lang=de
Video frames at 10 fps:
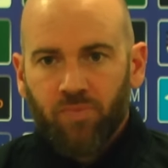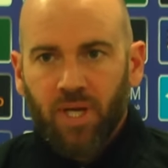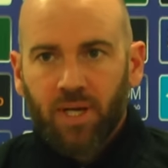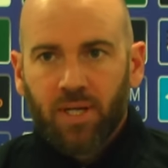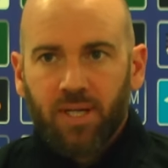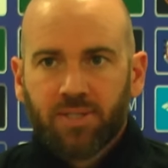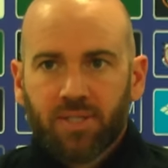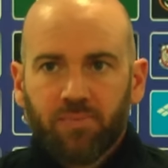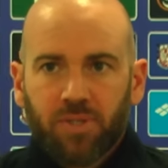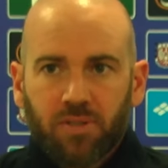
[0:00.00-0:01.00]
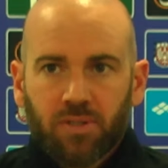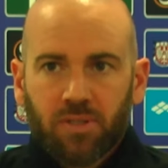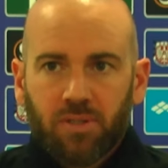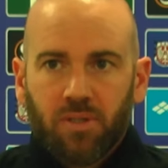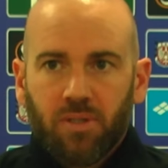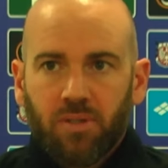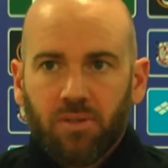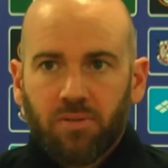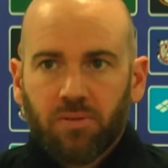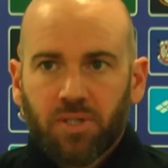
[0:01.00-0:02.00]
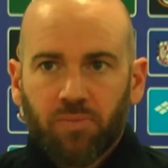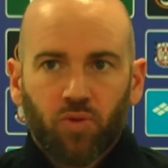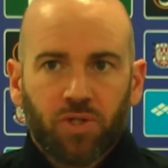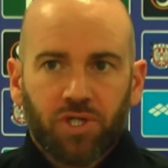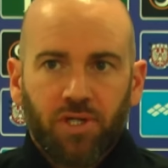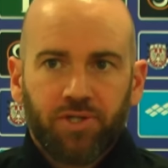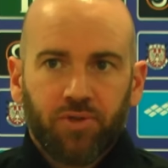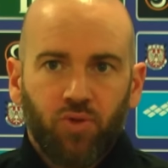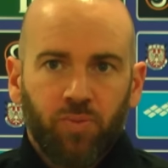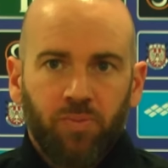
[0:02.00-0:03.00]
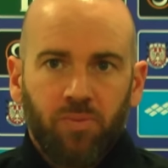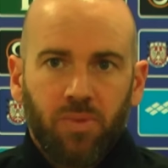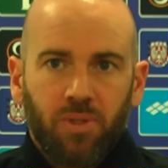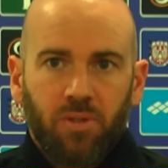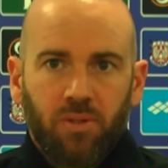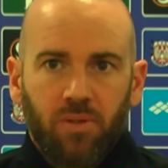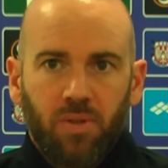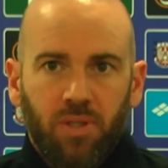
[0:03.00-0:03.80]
naja, klar, es gibt, es, äh, es gibt unterschiedliche Typen äh,